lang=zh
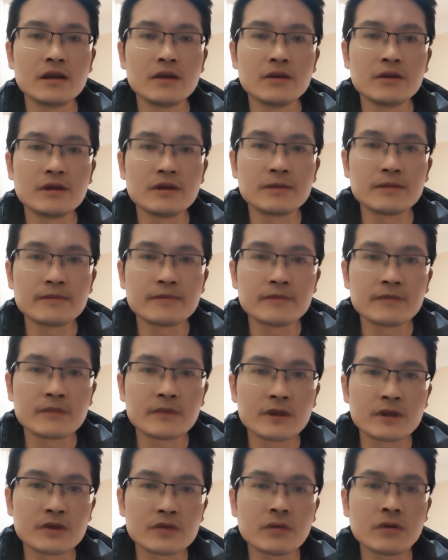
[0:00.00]
因为
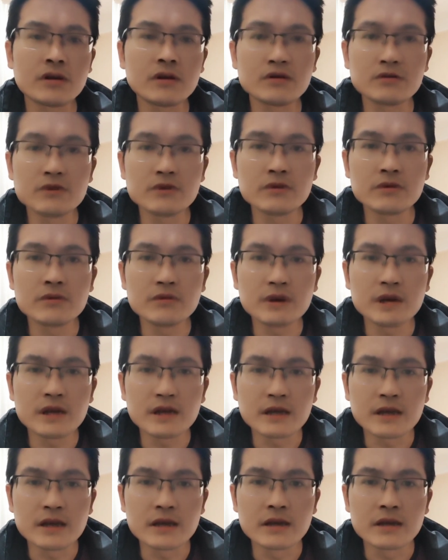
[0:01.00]
你错个五六公
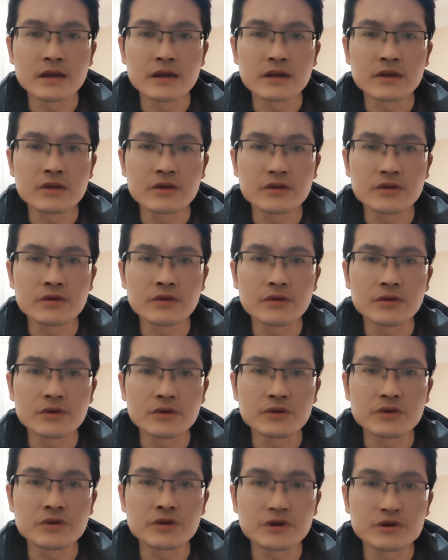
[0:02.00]
里，都有会
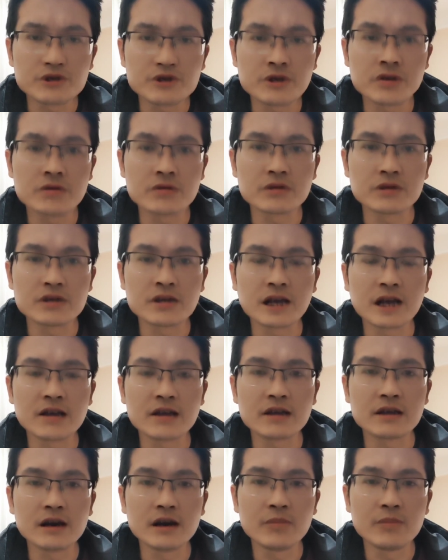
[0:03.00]
有小气候的差
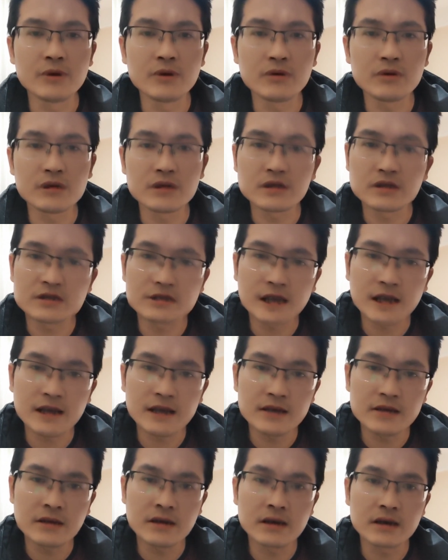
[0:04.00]
异啊。包括你
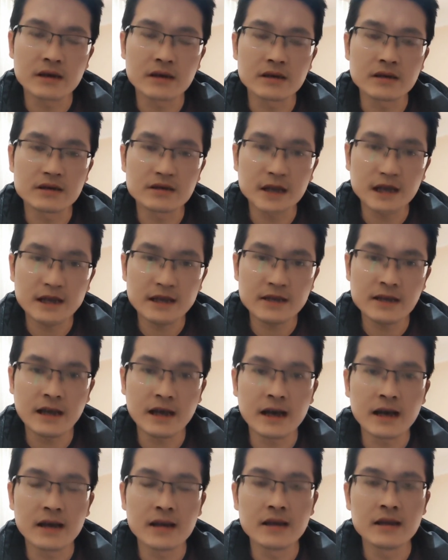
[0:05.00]
山上跟山
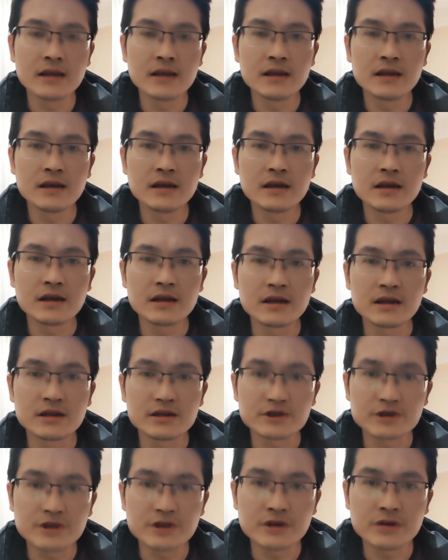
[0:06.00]
下，呃，
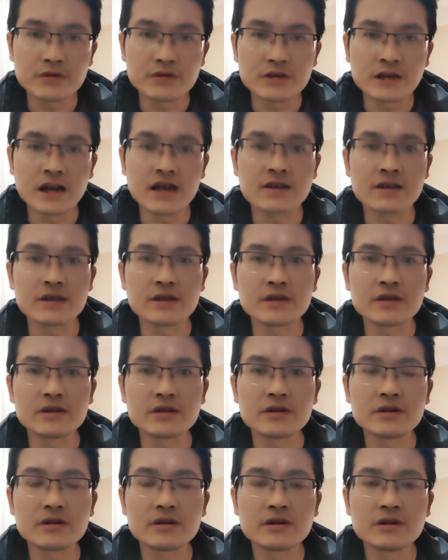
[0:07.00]
气候差异
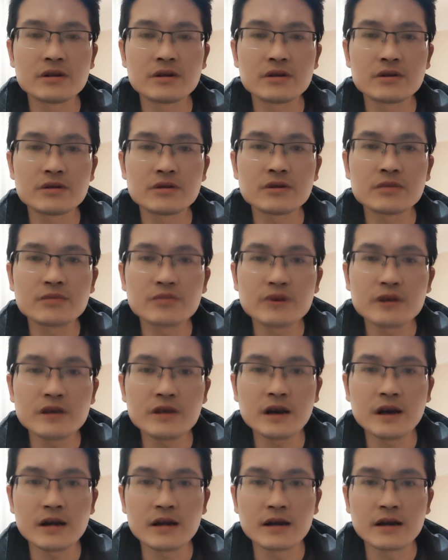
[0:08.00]
都是不
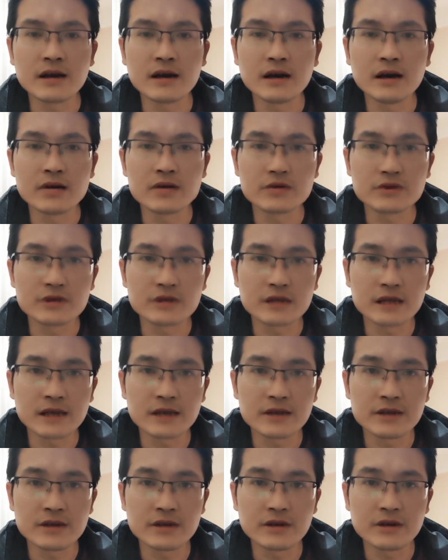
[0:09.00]
一样的啊。所以
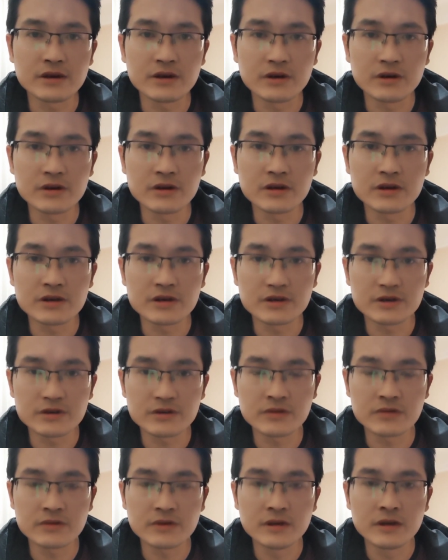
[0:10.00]
咱一定要了解清
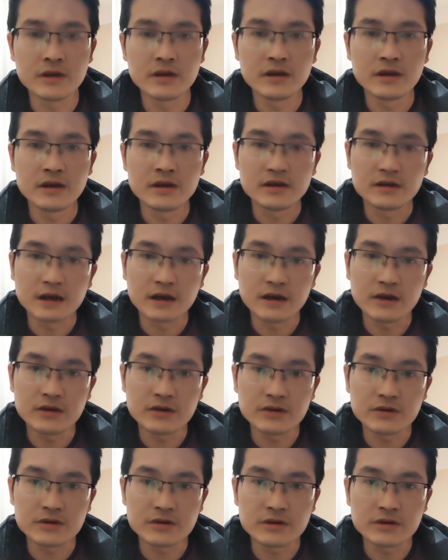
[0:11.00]
楚。然
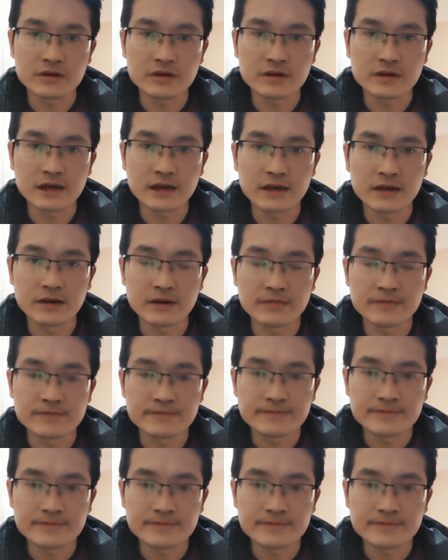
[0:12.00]
后就是咱要，